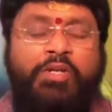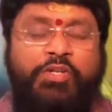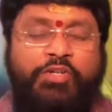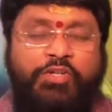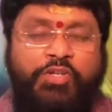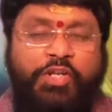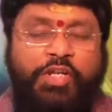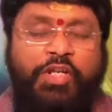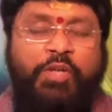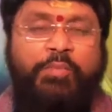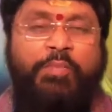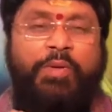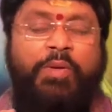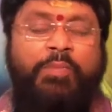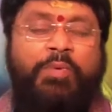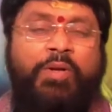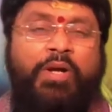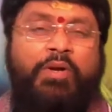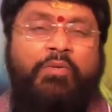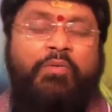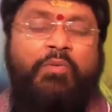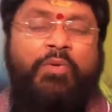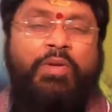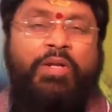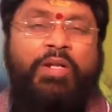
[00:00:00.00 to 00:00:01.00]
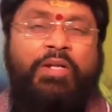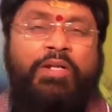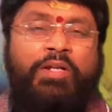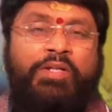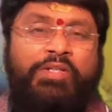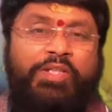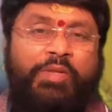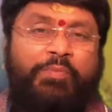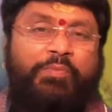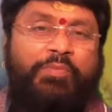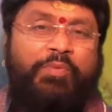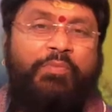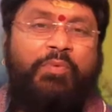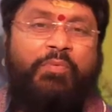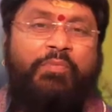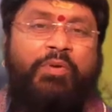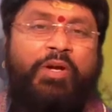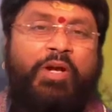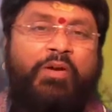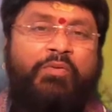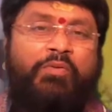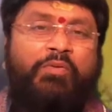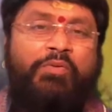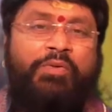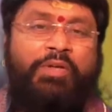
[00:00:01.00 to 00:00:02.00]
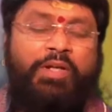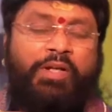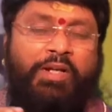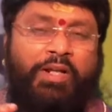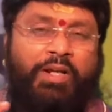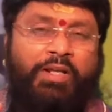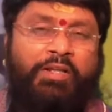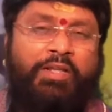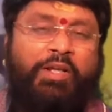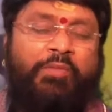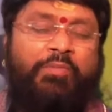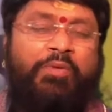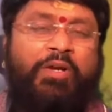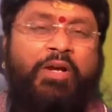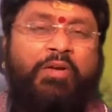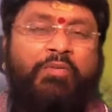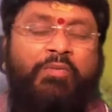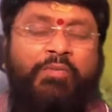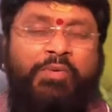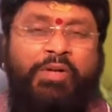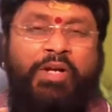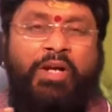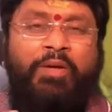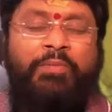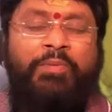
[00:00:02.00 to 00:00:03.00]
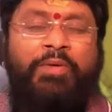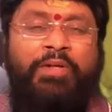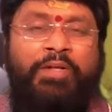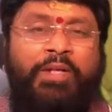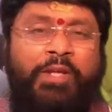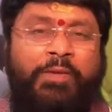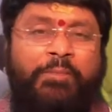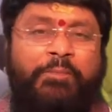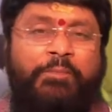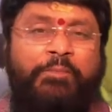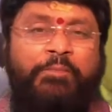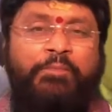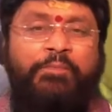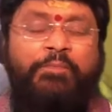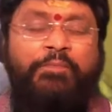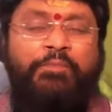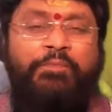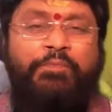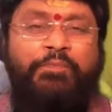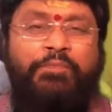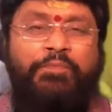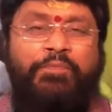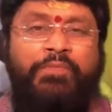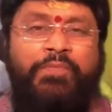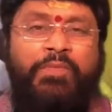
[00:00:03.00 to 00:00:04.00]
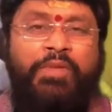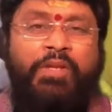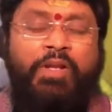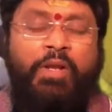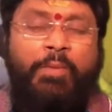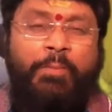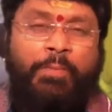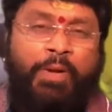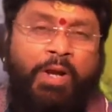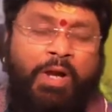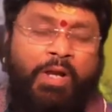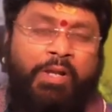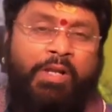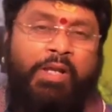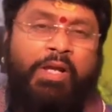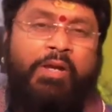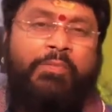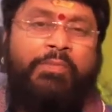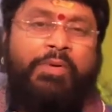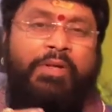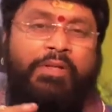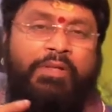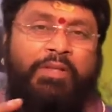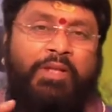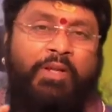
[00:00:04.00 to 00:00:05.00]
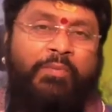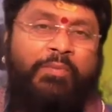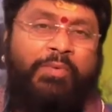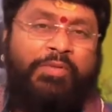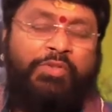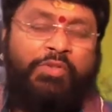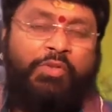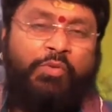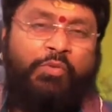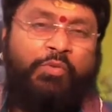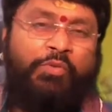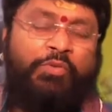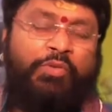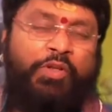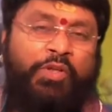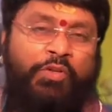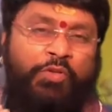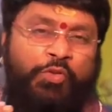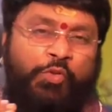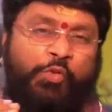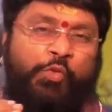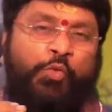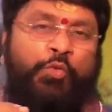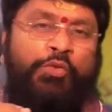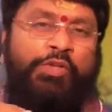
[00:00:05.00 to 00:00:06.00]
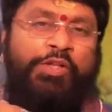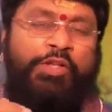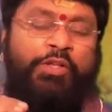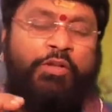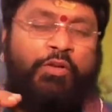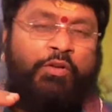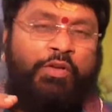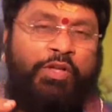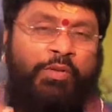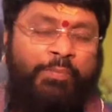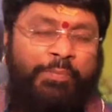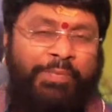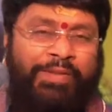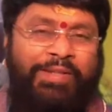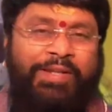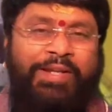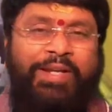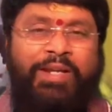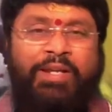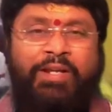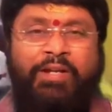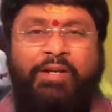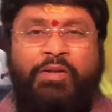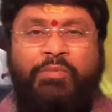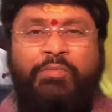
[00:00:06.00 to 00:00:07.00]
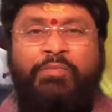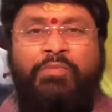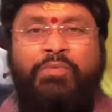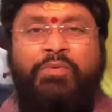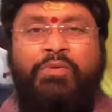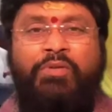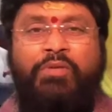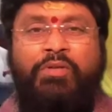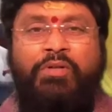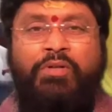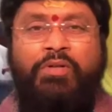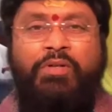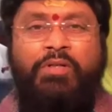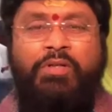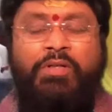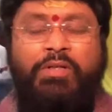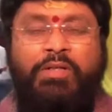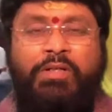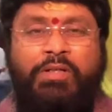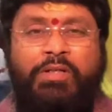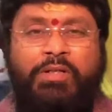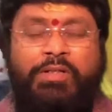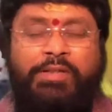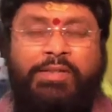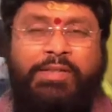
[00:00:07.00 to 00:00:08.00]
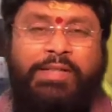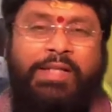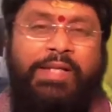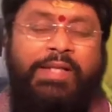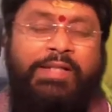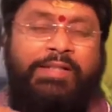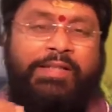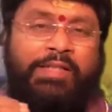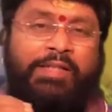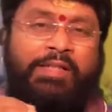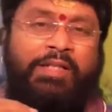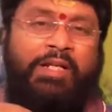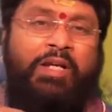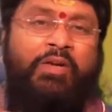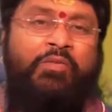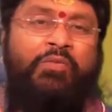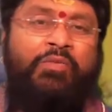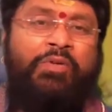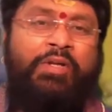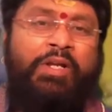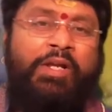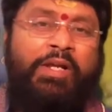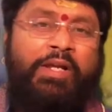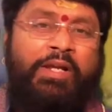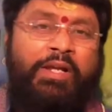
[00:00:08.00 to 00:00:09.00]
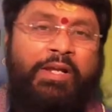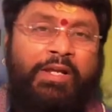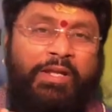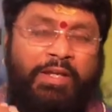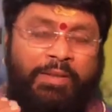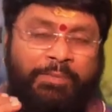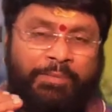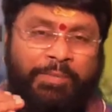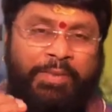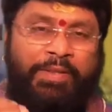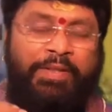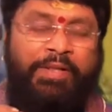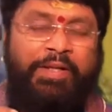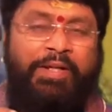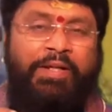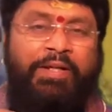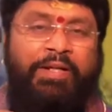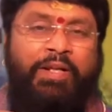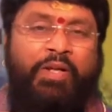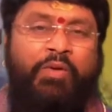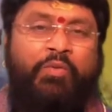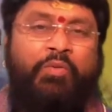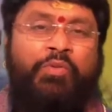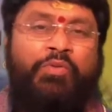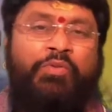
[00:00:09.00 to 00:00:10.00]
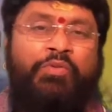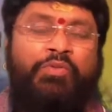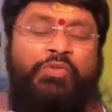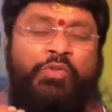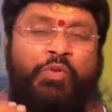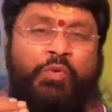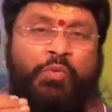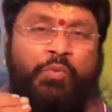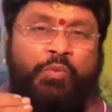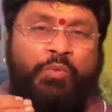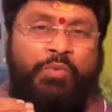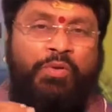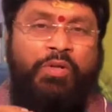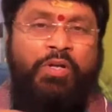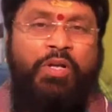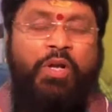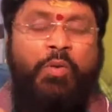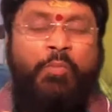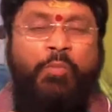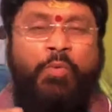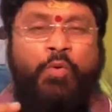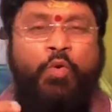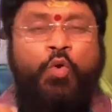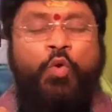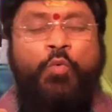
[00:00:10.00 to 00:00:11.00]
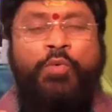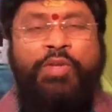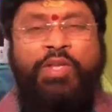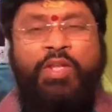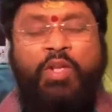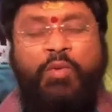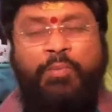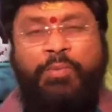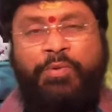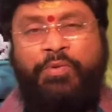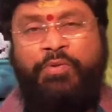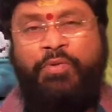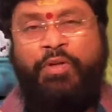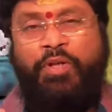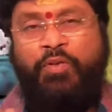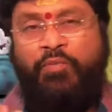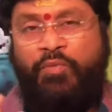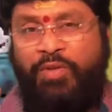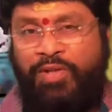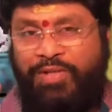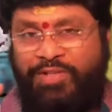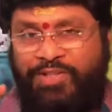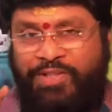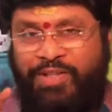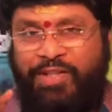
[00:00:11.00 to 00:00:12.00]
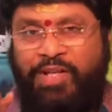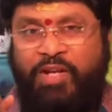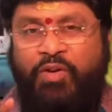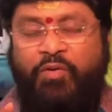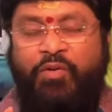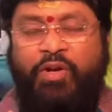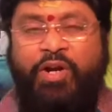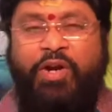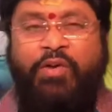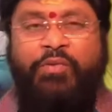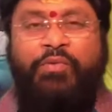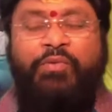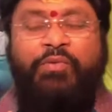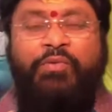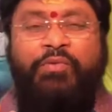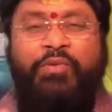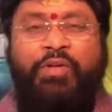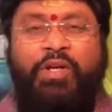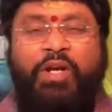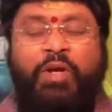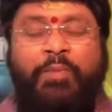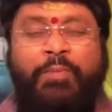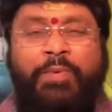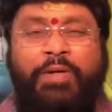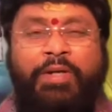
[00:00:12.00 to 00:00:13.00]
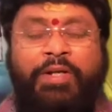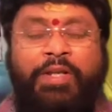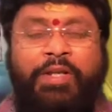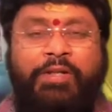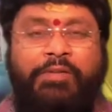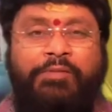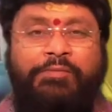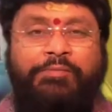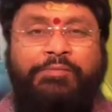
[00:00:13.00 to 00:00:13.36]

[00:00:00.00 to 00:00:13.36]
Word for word: శని ప్రభావం అంటే సప్తమ భావం అంటే కలత్ర భావం కాబట్టి భార్యాభర్తల మధ్య కొంత అన్యోన్యతలో ఇబ్బంది కలగడం సహజంగా ఉండే ఇబ్బంది కంటే కొంచెం మనోవేదన పొందడం ఇవన్నీ జరిగే అవకాశం ఉంది కాబట్టి